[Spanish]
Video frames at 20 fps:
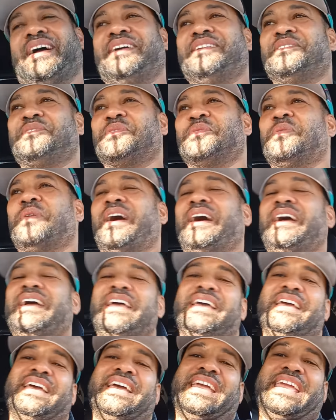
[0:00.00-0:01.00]
ganzúa.
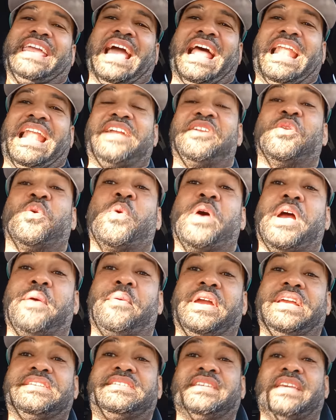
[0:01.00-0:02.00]
Y a las
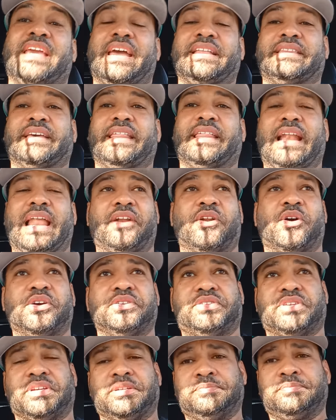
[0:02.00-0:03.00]
nueve y siete de la
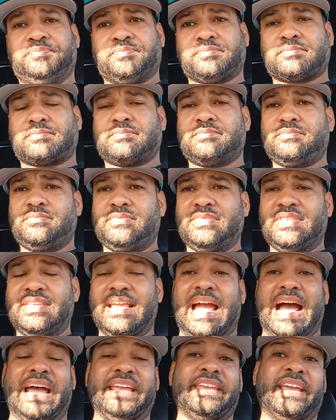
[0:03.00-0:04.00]
noche,
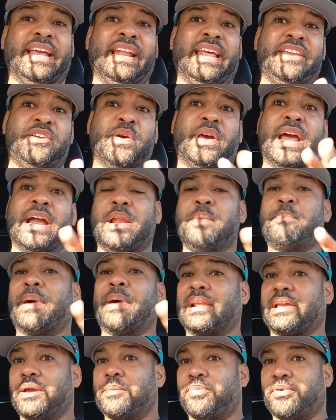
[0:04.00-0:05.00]
ayer le lloran el
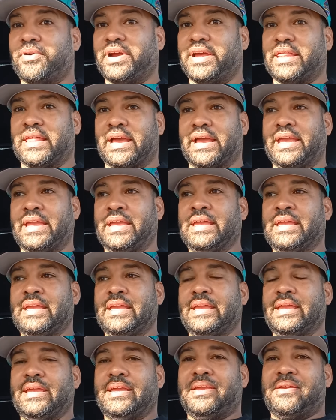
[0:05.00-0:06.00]
par que pueda, ¿eh?
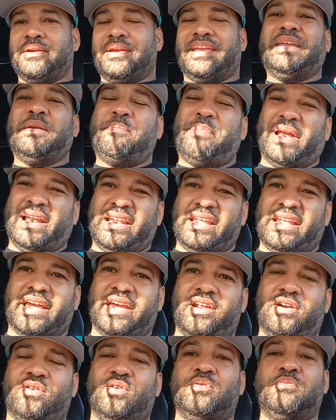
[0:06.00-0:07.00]
y
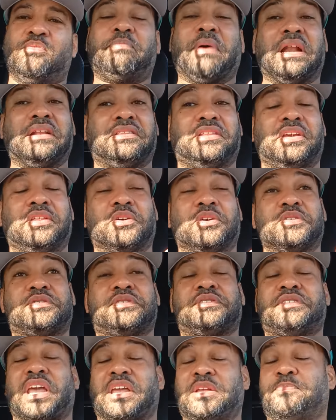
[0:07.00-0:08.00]
perdieron. Un partido
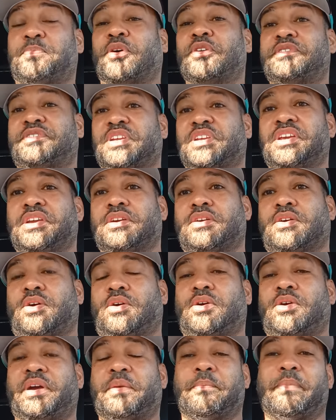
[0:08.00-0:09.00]
6 por
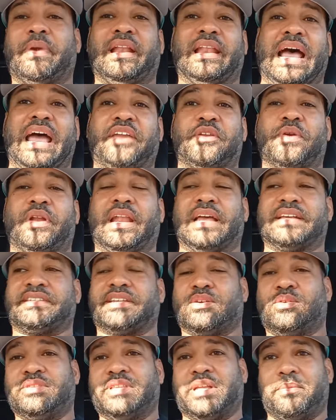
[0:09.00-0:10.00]
5, en verdad yo en la
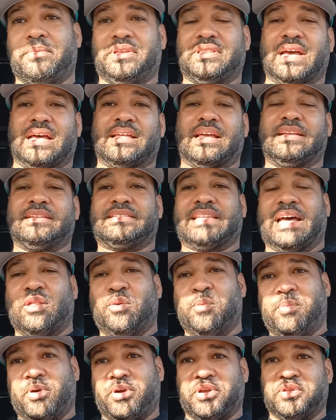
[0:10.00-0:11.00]
segunda mitad han estado
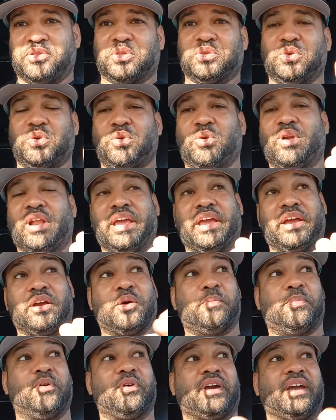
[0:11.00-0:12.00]
un poquito
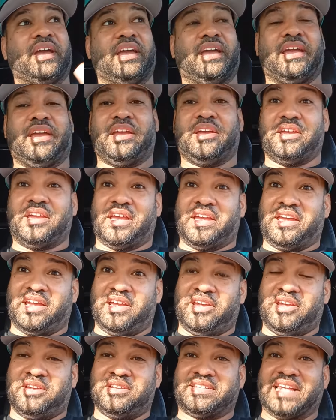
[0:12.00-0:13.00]
turulecos porque
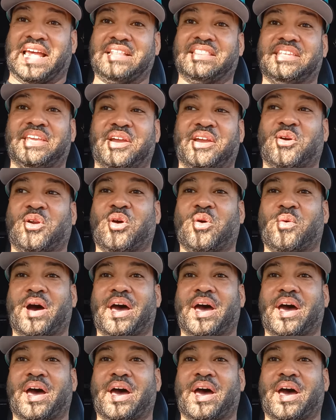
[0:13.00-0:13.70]
eh, San Diego lo